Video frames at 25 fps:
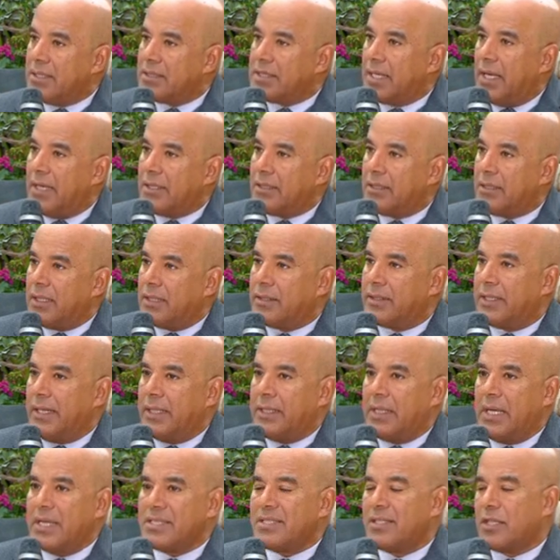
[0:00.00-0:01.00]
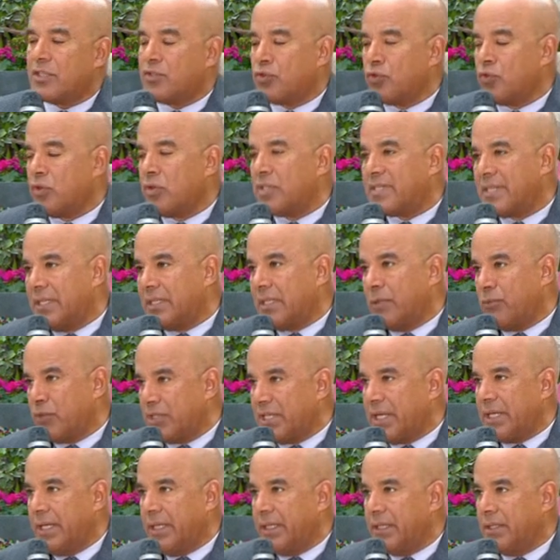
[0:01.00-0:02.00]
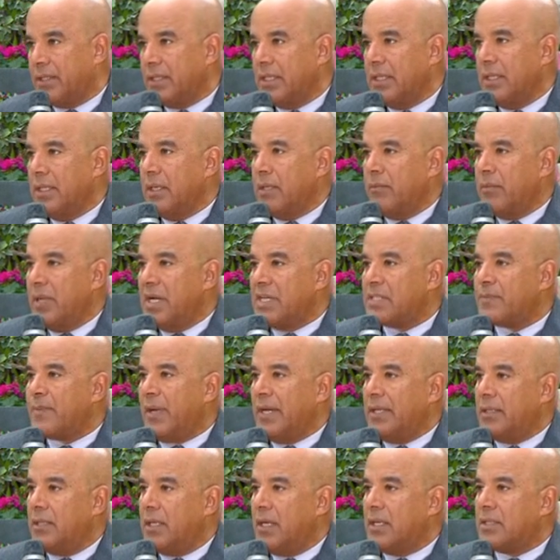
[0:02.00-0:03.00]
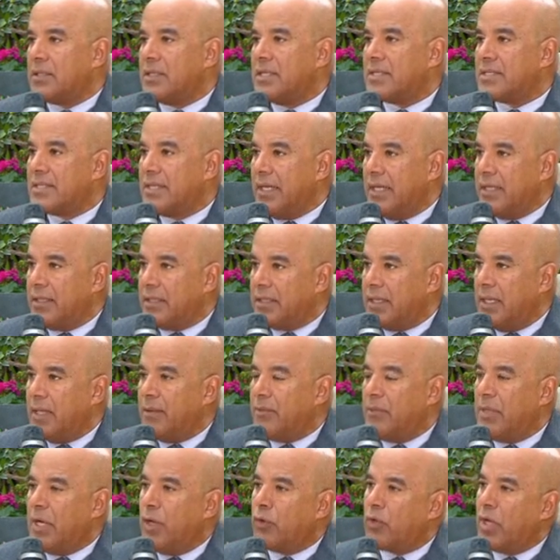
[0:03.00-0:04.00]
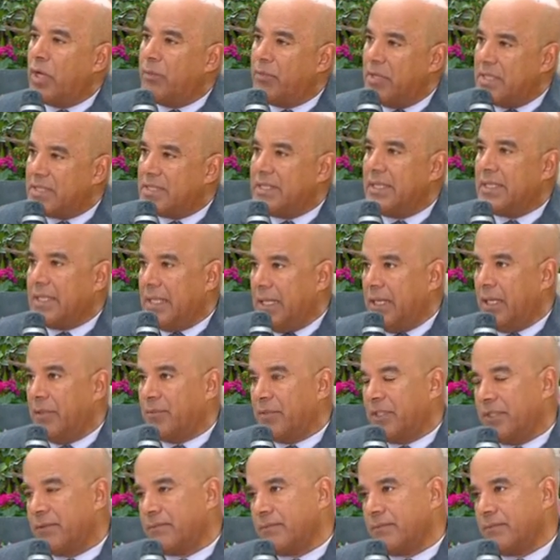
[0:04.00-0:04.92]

اطلت يعني اسلك صدور الساده المزارعين بقى اصبح النهارده السعر ده بقى قريب من السعر العالمي